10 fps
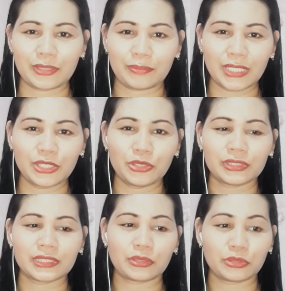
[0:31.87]
ng
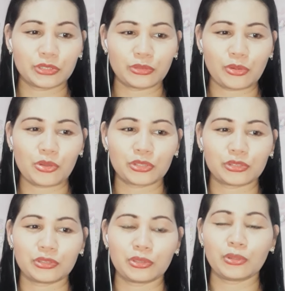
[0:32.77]
videos na gustong
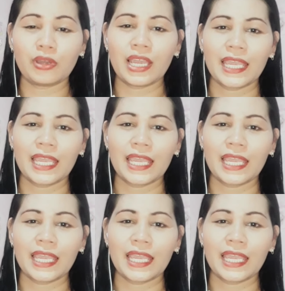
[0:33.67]
gusto nyo